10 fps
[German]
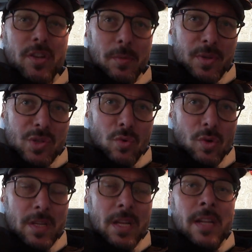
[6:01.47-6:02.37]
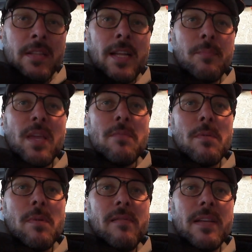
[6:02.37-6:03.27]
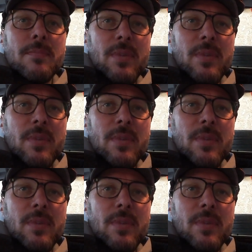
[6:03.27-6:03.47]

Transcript: wieder besuchen. Dann bringen wir mal was